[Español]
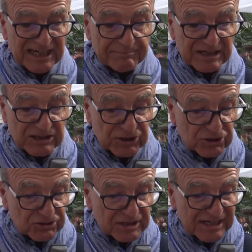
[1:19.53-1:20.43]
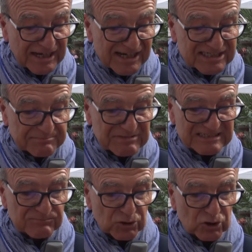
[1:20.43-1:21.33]
apareció ese
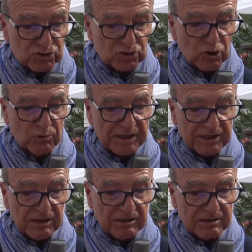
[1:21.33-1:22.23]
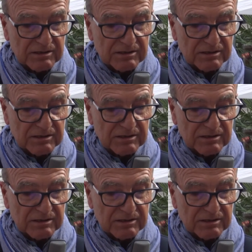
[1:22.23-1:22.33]
mismo rostro juvenil.